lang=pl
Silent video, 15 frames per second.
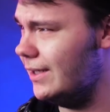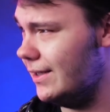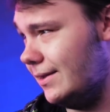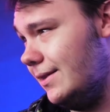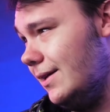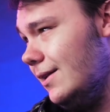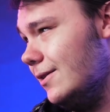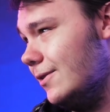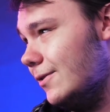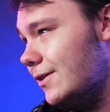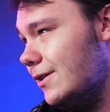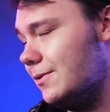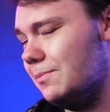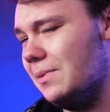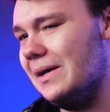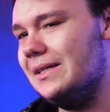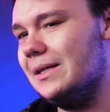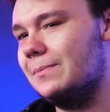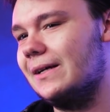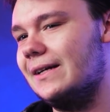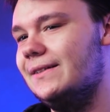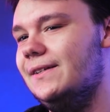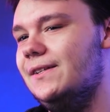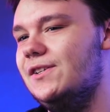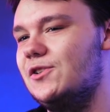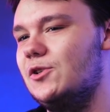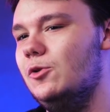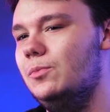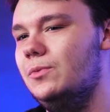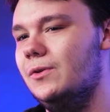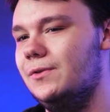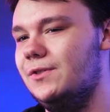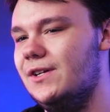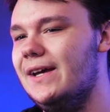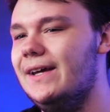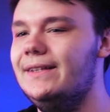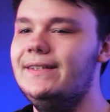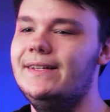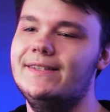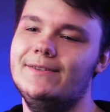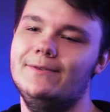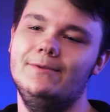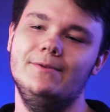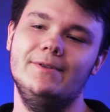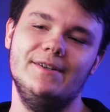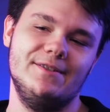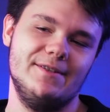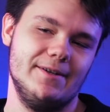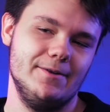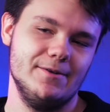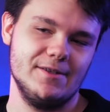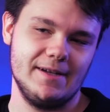nie tylko Hiszpanie pragnęli skupnąć nieco tutejszego